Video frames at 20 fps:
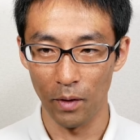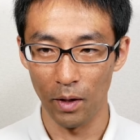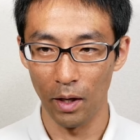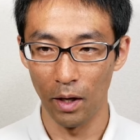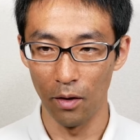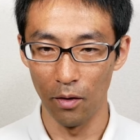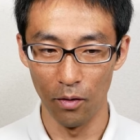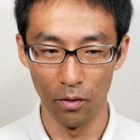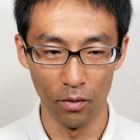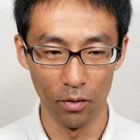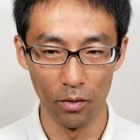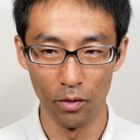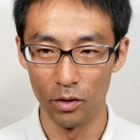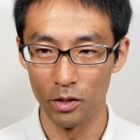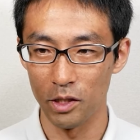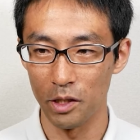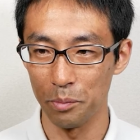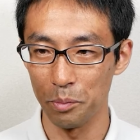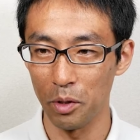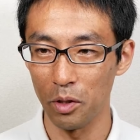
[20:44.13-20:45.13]
あの
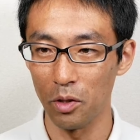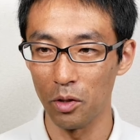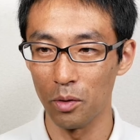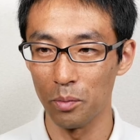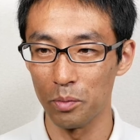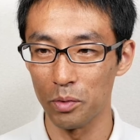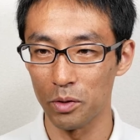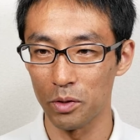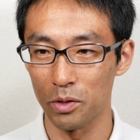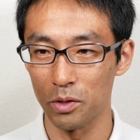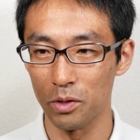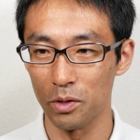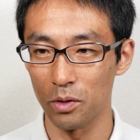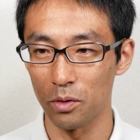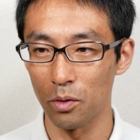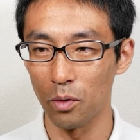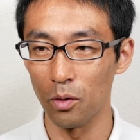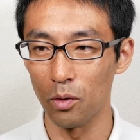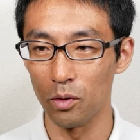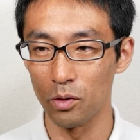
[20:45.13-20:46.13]
CPU オプス
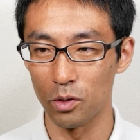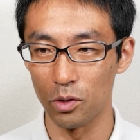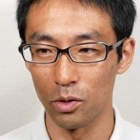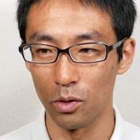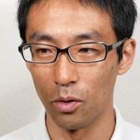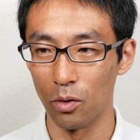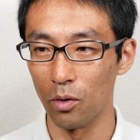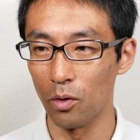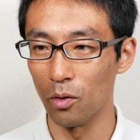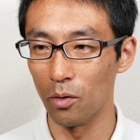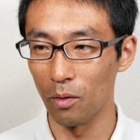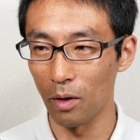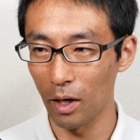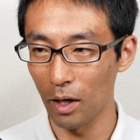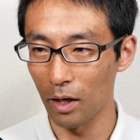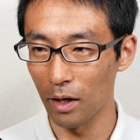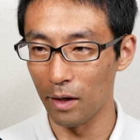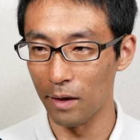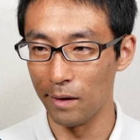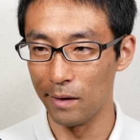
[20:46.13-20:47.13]
構図の方
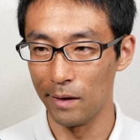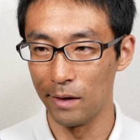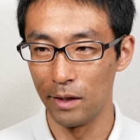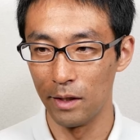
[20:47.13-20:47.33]
は、